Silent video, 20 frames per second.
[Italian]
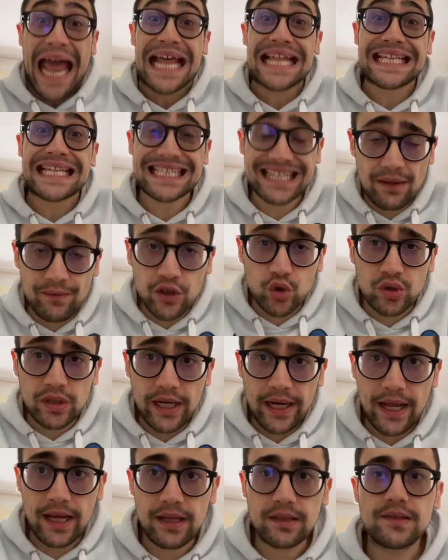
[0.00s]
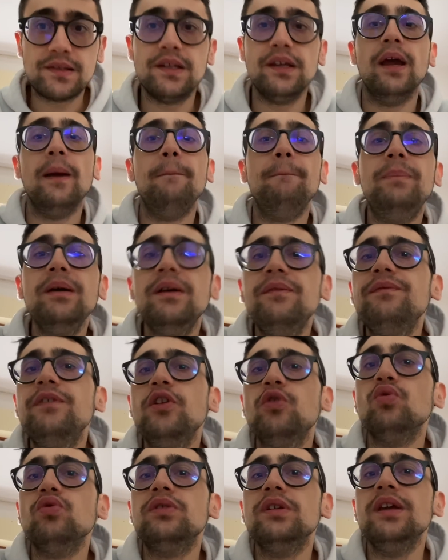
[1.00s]
Salve a tutti ragazzi e
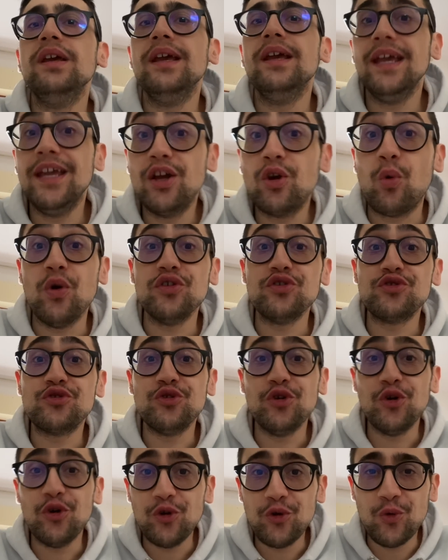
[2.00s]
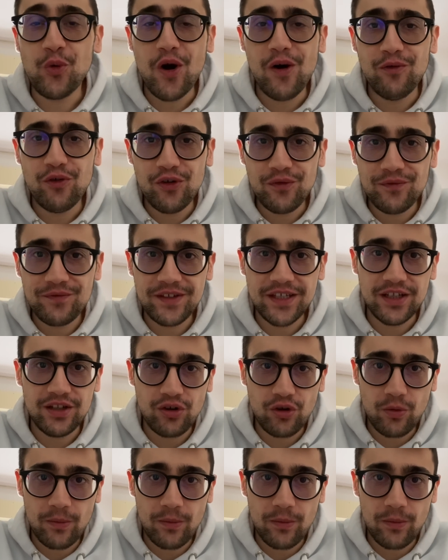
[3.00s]
benvenuti in questo nuovo video.